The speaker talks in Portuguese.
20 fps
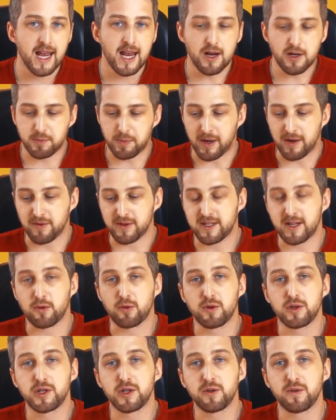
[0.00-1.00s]
Eu espero que você tenha
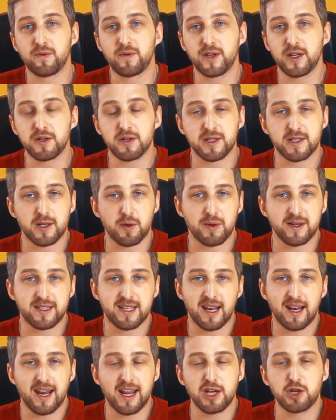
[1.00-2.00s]
curtido o vídeo. Esse é um
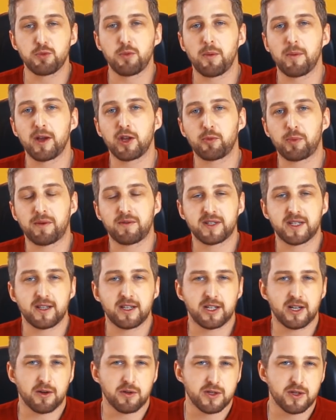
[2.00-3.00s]
excelente momento para você
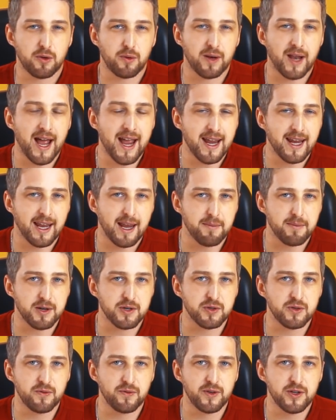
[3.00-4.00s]
deixar o seu like aí
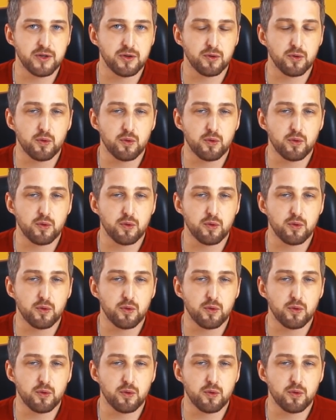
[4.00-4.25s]
embaixo do vídeo.